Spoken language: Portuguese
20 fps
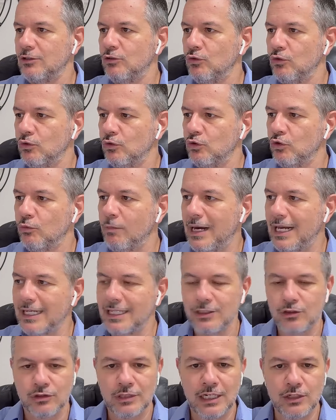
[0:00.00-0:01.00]
do, do
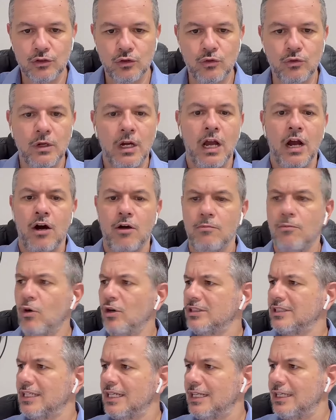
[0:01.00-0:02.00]
balanço do Azul.
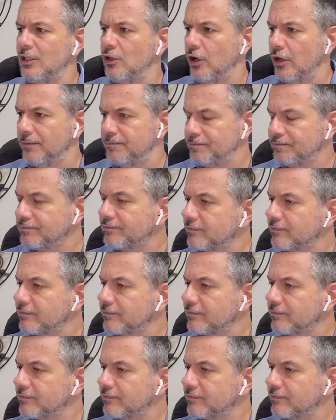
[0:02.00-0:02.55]
Mostra aqui, ó,